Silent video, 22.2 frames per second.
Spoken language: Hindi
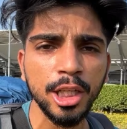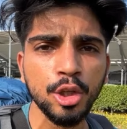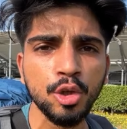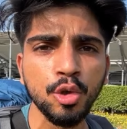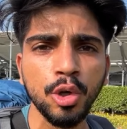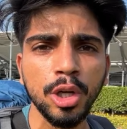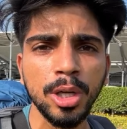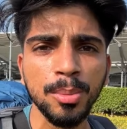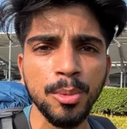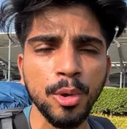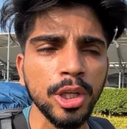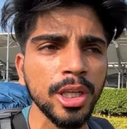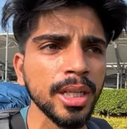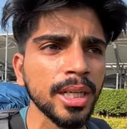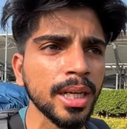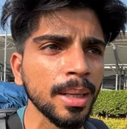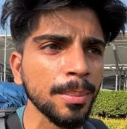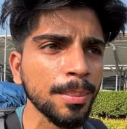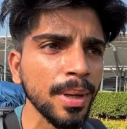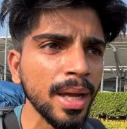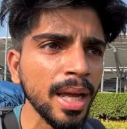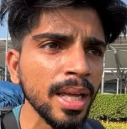कि छोटी मोटी
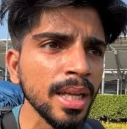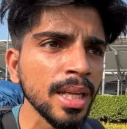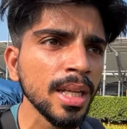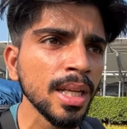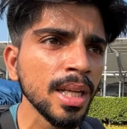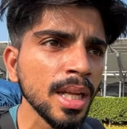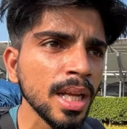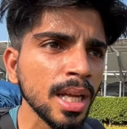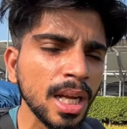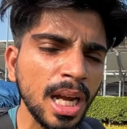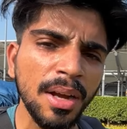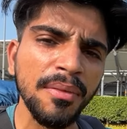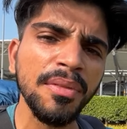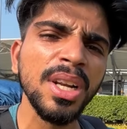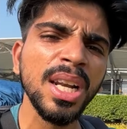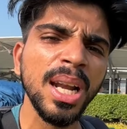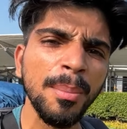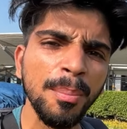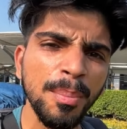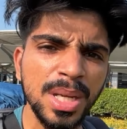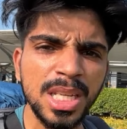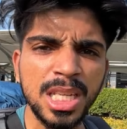ट्रिप है काफ़ी
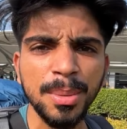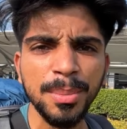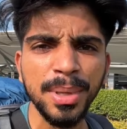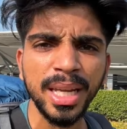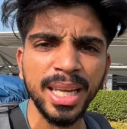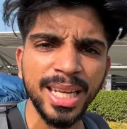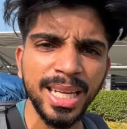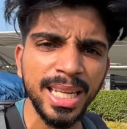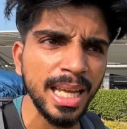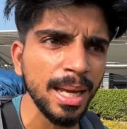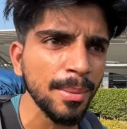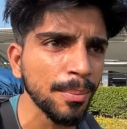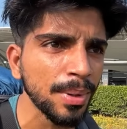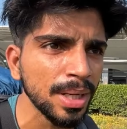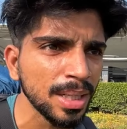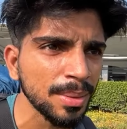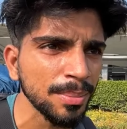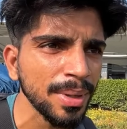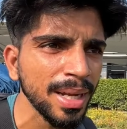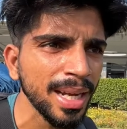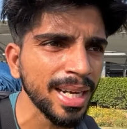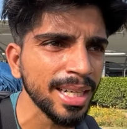लंबे समय के लिए
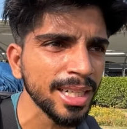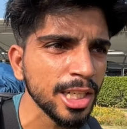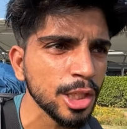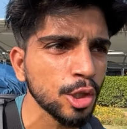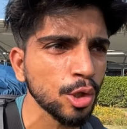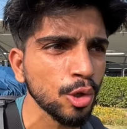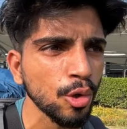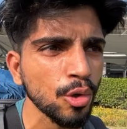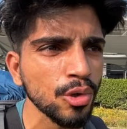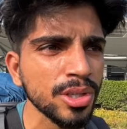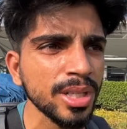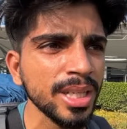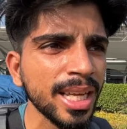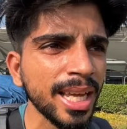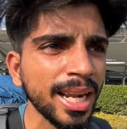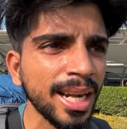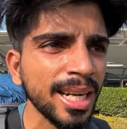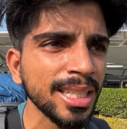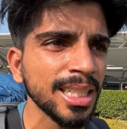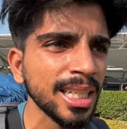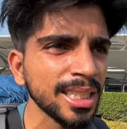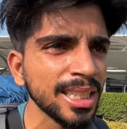बट मैं डिस्क्लोज नहीं
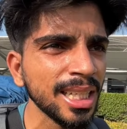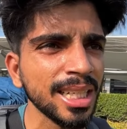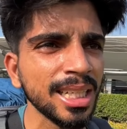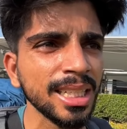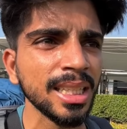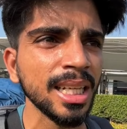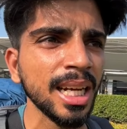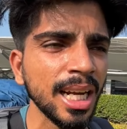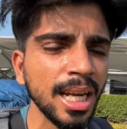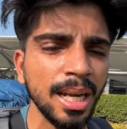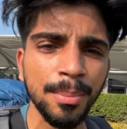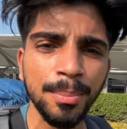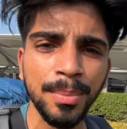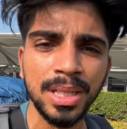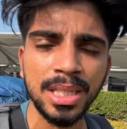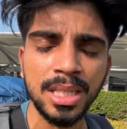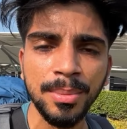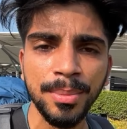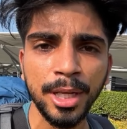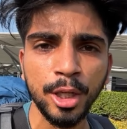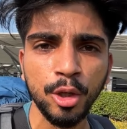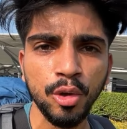करना चाहता कितना लंबा
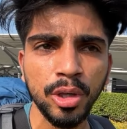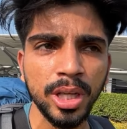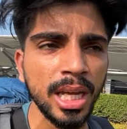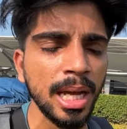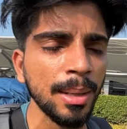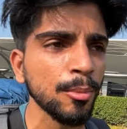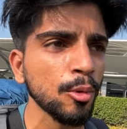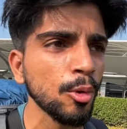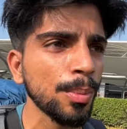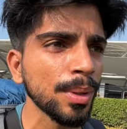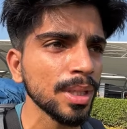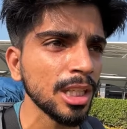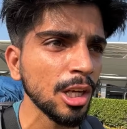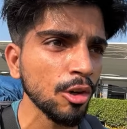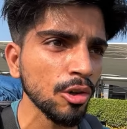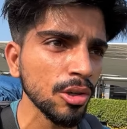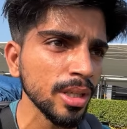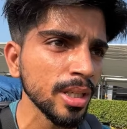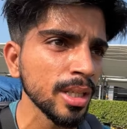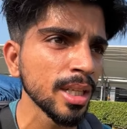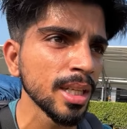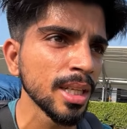समय क्योंकि आपको पता हो
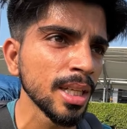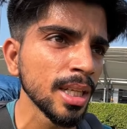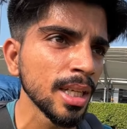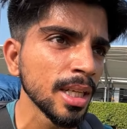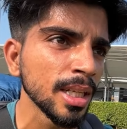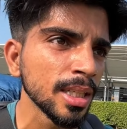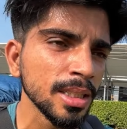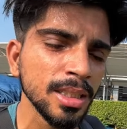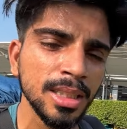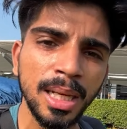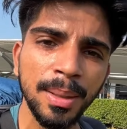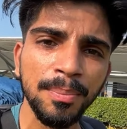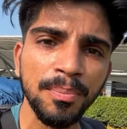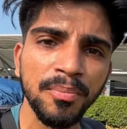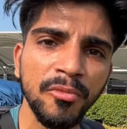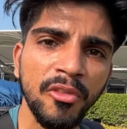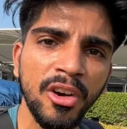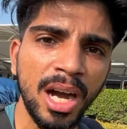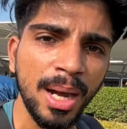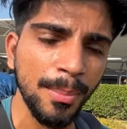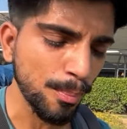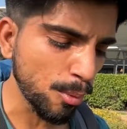कि जब
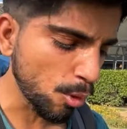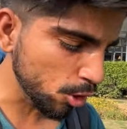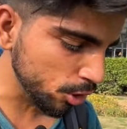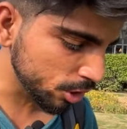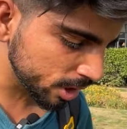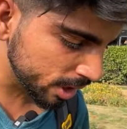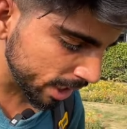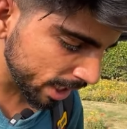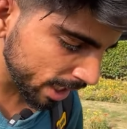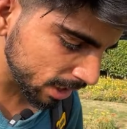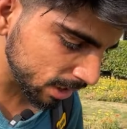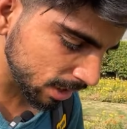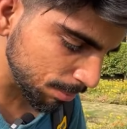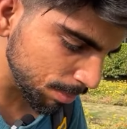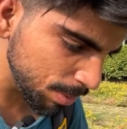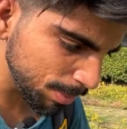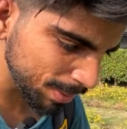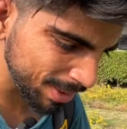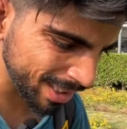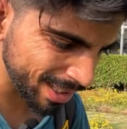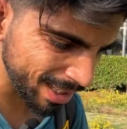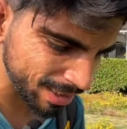वहाँ पहुँचते हैं ना
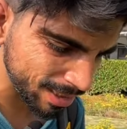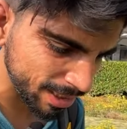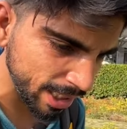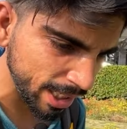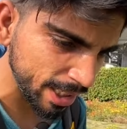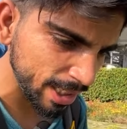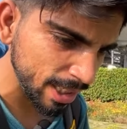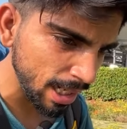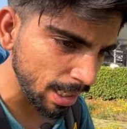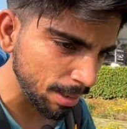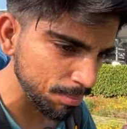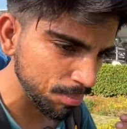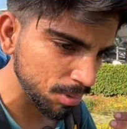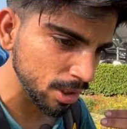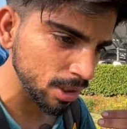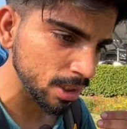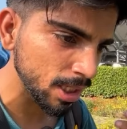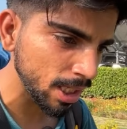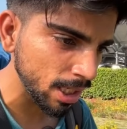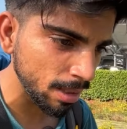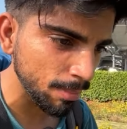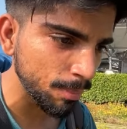तभी पता लगता है कि आप
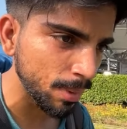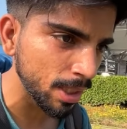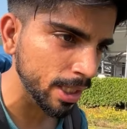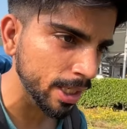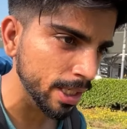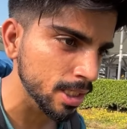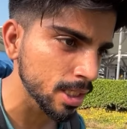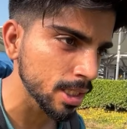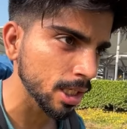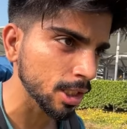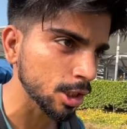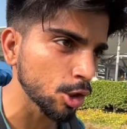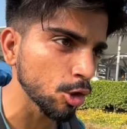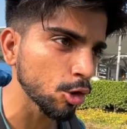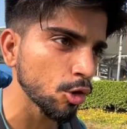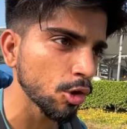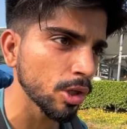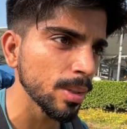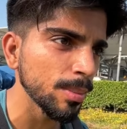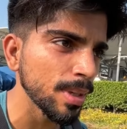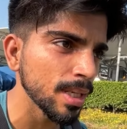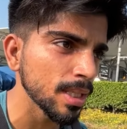कितना लंबा टिक सकते हो
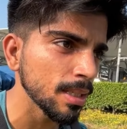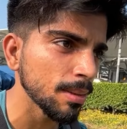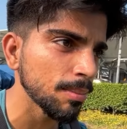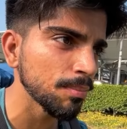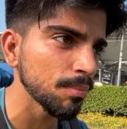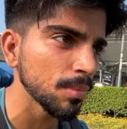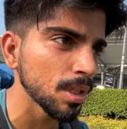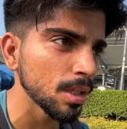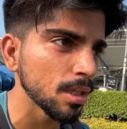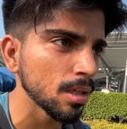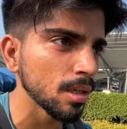क्योंकि मैं जब